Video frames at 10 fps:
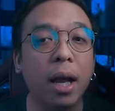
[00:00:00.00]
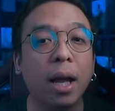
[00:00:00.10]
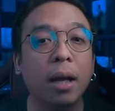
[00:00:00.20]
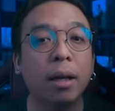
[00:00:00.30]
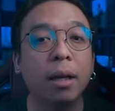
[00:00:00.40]
น่ะ
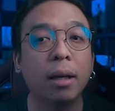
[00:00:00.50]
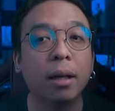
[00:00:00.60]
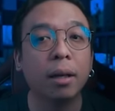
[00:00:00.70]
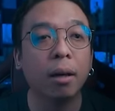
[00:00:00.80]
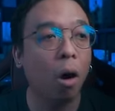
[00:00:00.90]

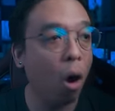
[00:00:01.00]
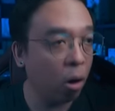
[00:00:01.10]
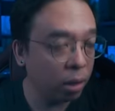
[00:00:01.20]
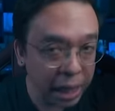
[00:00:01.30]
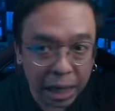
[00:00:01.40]
ห้อ
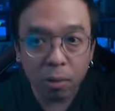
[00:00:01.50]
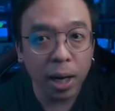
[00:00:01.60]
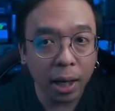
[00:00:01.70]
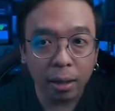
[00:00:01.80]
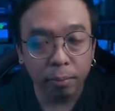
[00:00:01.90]
งเดียวนะ